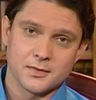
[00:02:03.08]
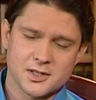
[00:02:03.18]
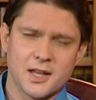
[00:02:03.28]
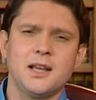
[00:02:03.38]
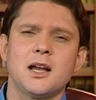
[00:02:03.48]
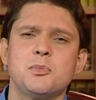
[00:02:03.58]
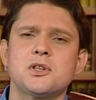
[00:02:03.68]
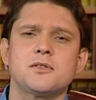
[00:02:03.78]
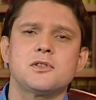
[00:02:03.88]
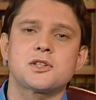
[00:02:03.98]
Старик
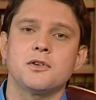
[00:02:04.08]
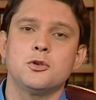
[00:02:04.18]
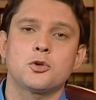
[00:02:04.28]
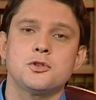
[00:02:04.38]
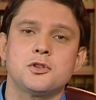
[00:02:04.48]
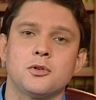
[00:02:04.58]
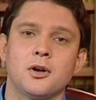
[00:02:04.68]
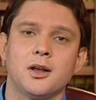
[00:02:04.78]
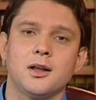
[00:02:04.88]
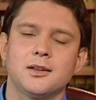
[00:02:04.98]
описывал свою
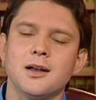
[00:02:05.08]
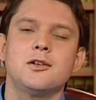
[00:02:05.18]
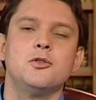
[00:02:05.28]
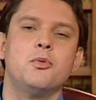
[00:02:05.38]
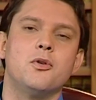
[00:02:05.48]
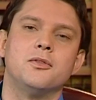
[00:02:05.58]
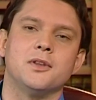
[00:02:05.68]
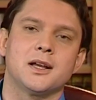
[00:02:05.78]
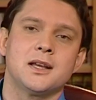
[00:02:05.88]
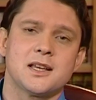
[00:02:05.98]
родину так
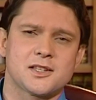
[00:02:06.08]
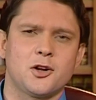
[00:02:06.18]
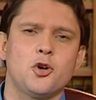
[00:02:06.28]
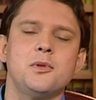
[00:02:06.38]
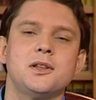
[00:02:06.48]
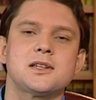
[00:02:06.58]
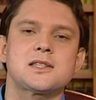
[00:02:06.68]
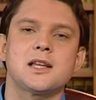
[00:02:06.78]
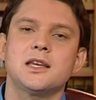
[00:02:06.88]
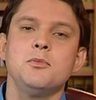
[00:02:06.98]
любовно, знакомил
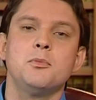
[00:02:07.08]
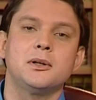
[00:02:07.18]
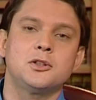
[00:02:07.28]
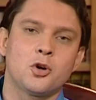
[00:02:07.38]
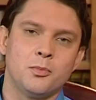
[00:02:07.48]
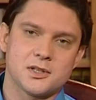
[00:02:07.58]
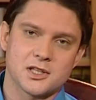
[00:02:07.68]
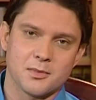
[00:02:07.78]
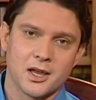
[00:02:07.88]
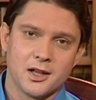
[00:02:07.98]
нас с такими
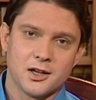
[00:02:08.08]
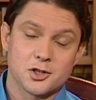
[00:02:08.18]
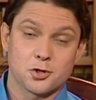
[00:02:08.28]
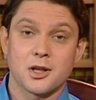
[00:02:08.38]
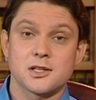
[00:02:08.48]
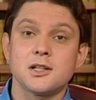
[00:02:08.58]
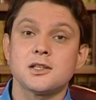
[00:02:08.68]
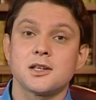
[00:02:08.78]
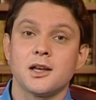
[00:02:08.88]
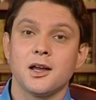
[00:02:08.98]
подробностями, что,
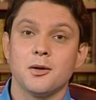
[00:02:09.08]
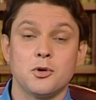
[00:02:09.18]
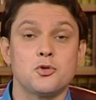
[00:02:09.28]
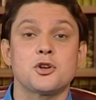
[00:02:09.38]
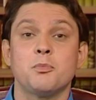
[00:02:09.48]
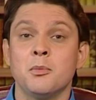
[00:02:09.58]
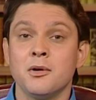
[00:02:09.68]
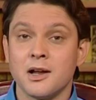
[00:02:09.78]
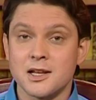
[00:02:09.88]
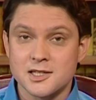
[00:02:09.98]
казалось, мы уже
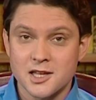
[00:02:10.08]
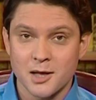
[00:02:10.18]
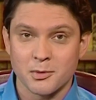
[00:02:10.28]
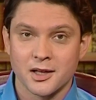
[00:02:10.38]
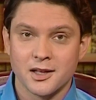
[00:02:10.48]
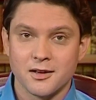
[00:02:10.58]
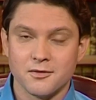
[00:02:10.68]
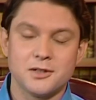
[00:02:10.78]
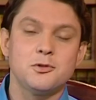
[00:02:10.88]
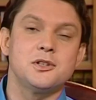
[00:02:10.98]
побывали сами
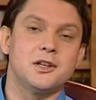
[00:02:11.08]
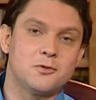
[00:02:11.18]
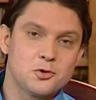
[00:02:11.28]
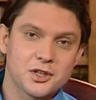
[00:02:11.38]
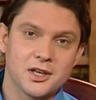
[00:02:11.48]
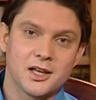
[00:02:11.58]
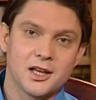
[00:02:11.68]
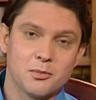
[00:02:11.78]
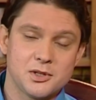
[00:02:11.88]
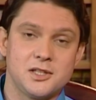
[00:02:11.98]
в его деревушке,
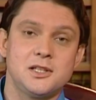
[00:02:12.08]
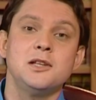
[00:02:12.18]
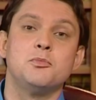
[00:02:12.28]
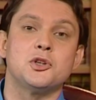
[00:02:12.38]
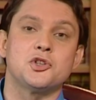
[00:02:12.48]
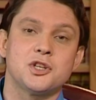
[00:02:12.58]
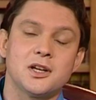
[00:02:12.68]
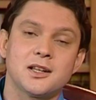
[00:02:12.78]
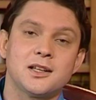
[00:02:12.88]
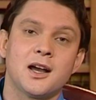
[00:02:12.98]
посетили
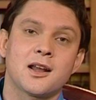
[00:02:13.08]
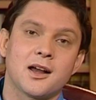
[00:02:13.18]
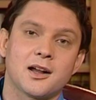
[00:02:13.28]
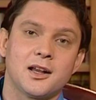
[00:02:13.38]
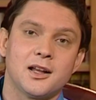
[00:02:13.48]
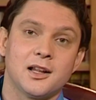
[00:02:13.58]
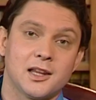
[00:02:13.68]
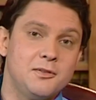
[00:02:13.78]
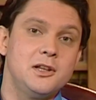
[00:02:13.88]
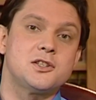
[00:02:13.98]
пещеры на горах,
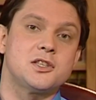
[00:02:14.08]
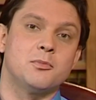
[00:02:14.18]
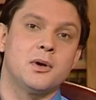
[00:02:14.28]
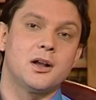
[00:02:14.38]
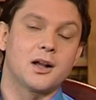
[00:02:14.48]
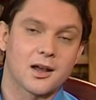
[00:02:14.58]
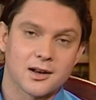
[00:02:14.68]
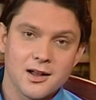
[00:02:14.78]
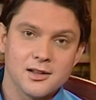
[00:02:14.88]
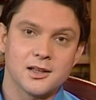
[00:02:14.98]
ловили с ним
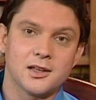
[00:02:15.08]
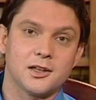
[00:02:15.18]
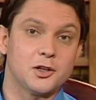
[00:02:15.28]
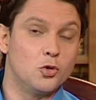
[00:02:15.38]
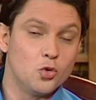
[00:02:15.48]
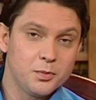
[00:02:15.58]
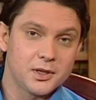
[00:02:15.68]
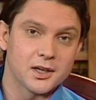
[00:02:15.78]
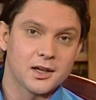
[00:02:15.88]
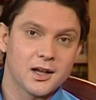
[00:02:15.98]
кораллы и
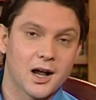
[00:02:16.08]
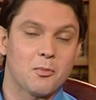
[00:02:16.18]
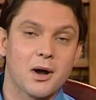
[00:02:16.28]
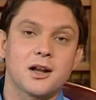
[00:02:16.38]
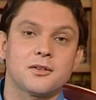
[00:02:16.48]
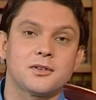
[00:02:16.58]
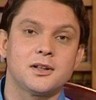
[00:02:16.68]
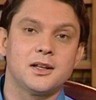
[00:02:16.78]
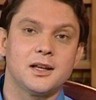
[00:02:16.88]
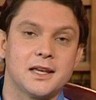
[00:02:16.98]
губки, омаров
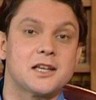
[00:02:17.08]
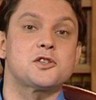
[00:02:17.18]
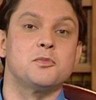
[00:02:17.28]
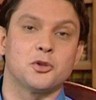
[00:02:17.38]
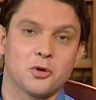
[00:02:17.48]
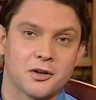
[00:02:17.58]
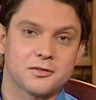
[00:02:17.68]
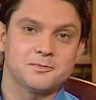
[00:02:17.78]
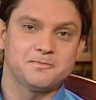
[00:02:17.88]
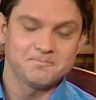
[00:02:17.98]
и осьминогов.